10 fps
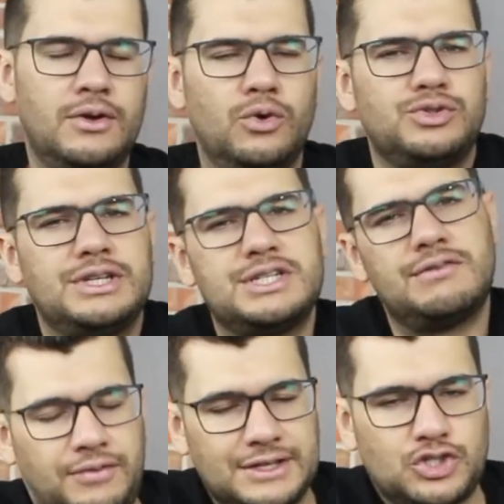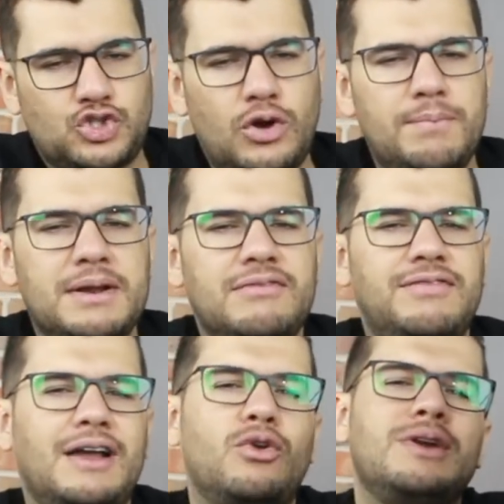Ou seja, vai
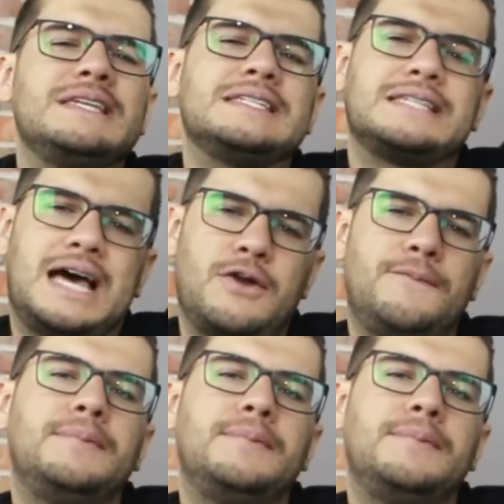sobrevalorizar o